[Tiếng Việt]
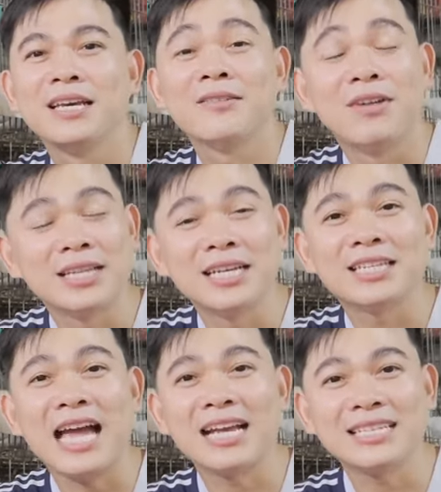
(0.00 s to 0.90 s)
Vậy thì
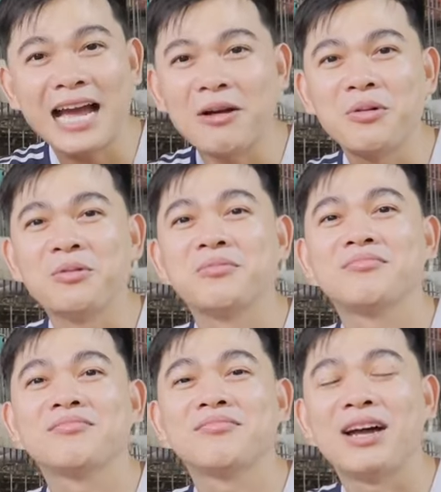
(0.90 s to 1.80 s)
tại sao
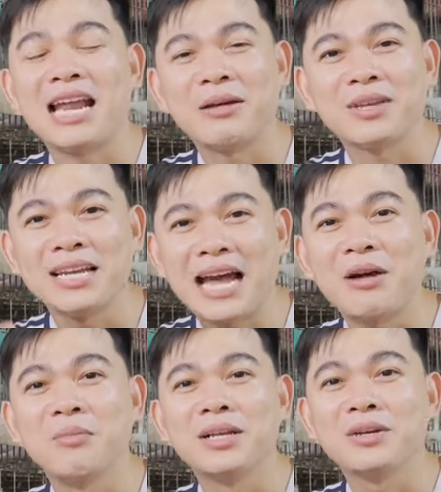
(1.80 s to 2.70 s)
và làm thế
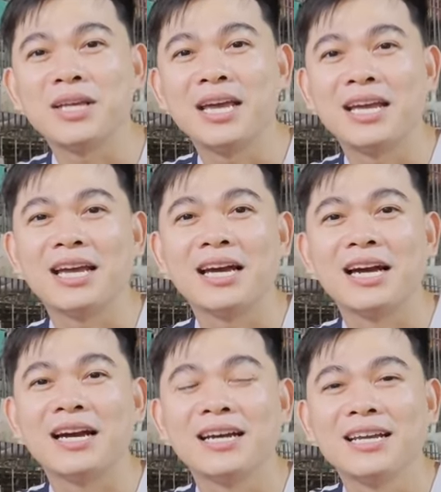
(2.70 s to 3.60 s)
nào mình có thể
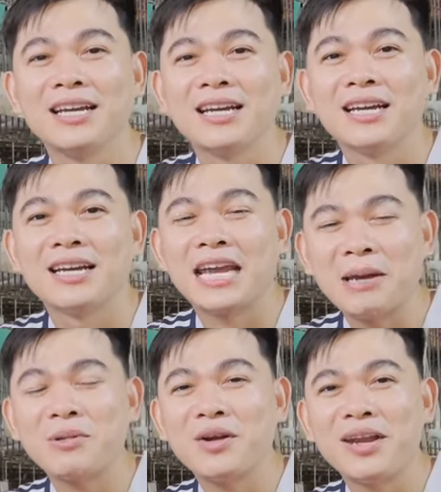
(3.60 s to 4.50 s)

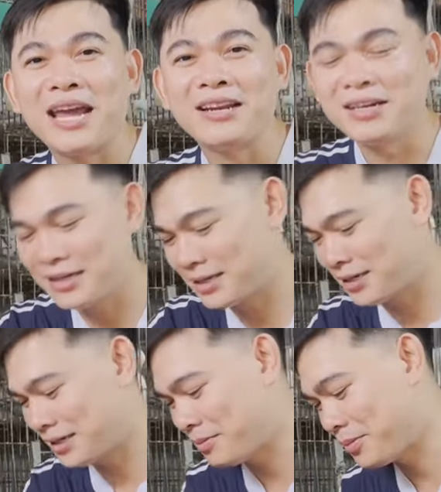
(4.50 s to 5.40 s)
ghép cho nó đẻ được?
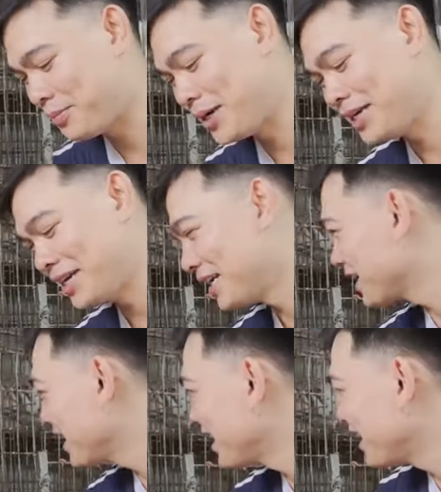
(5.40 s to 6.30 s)
Mình
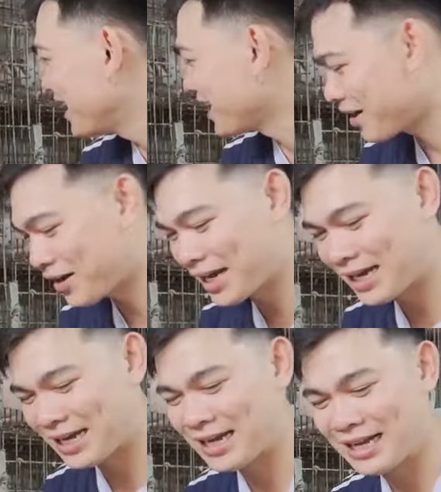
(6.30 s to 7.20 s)
con này
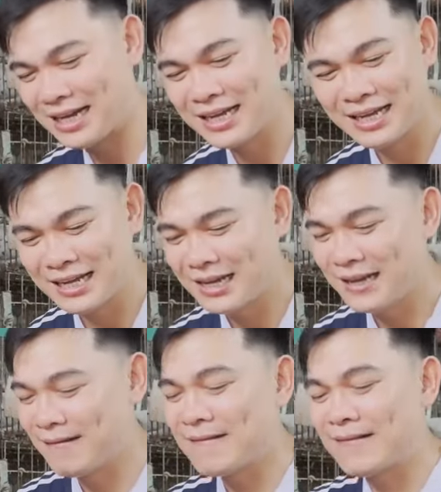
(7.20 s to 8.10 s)
là
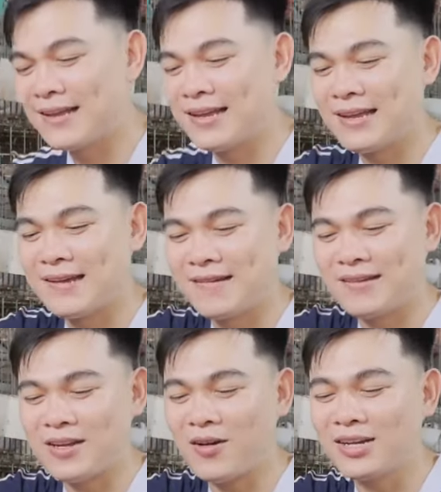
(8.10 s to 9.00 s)

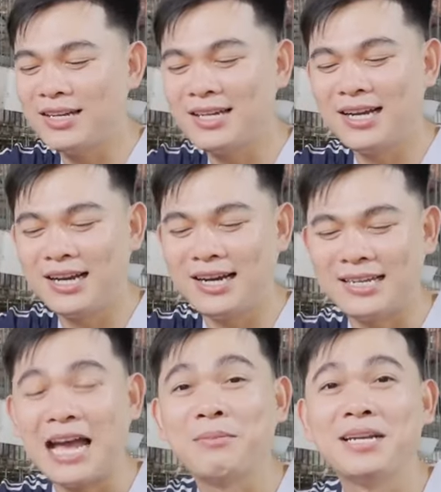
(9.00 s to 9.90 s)
chó cưng ở
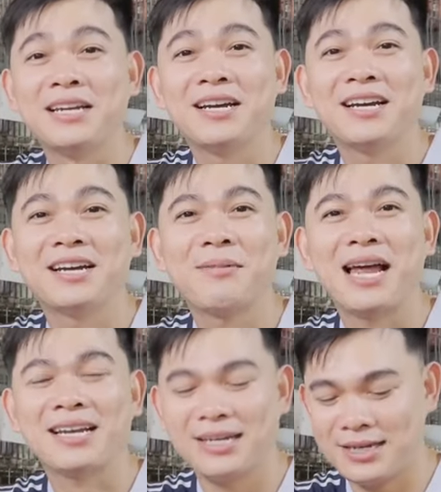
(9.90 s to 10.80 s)
nhà mình các
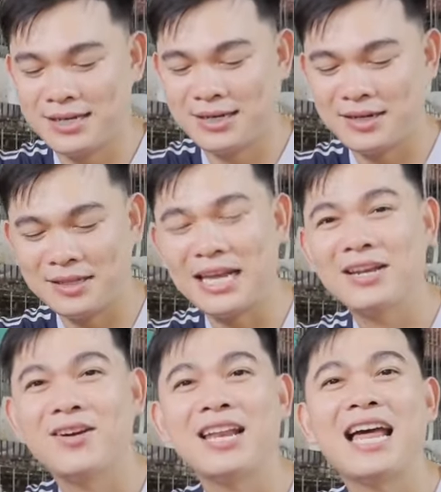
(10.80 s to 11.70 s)
bạn, mà
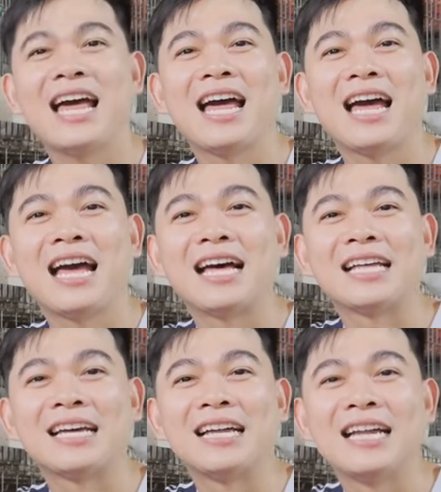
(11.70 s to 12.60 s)
tên nó
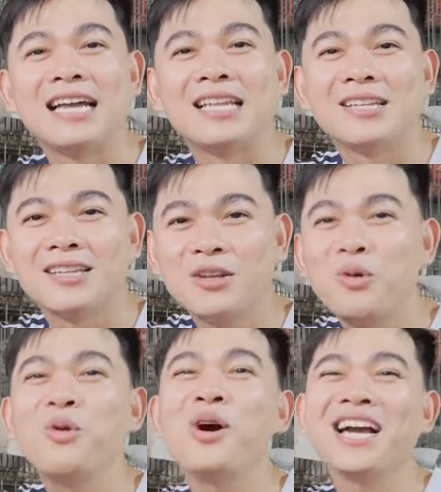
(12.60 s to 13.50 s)
là
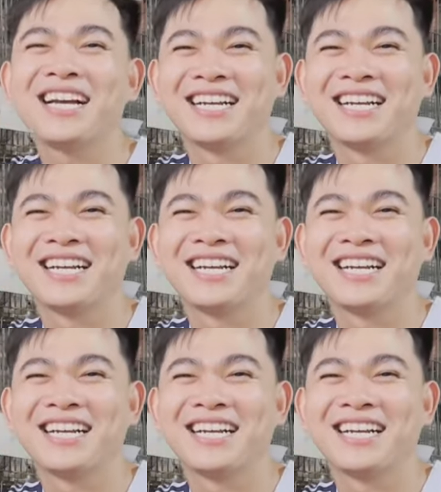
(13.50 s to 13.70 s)
Thu Luốc